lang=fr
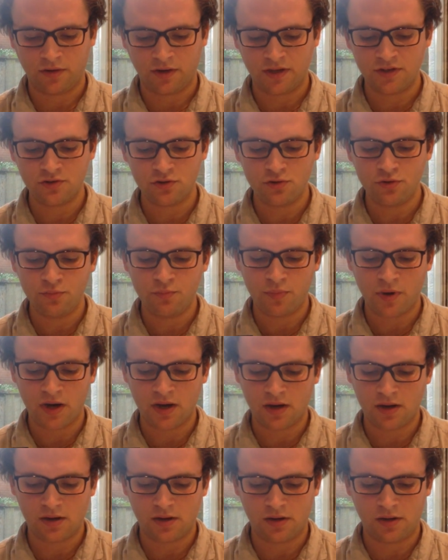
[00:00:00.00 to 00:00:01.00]
résolu
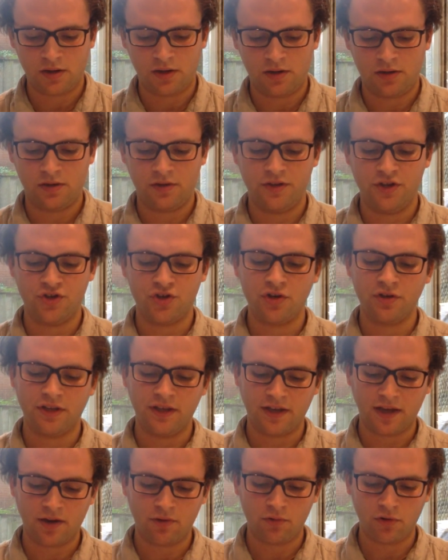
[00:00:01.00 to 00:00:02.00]
par euh, des jeunes
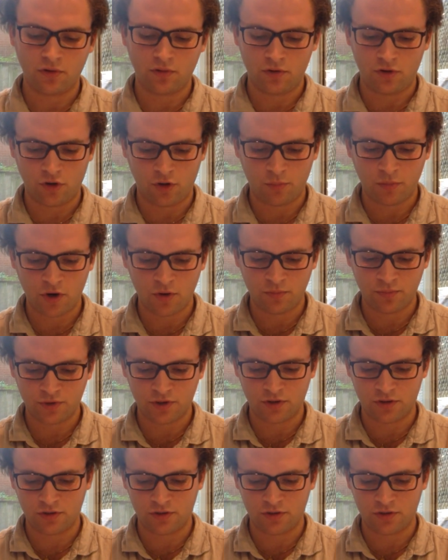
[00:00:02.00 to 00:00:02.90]
qui créeront leurs propres